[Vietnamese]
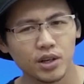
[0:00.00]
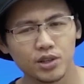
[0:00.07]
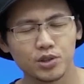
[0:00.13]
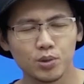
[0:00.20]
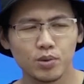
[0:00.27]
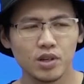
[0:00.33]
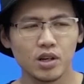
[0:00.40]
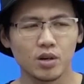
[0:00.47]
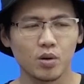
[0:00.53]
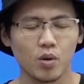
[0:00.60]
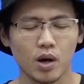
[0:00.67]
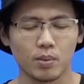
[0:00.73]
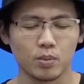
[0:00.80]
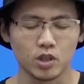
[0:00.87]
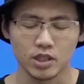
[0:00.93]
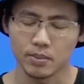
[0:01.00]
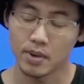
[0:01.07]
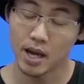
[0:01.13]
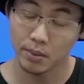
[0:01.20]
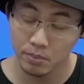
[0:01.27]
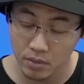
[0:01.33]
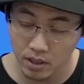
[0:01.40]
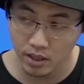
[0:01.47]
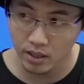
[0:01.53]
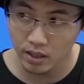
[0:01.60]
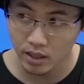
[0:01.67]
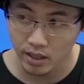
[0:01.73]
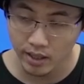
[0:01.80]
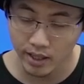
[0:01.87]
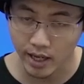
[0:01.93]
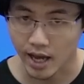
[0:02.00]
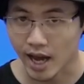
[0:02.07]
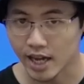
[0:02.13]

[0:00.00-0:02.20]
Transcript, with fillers: dung lượng khoảng 120 hay là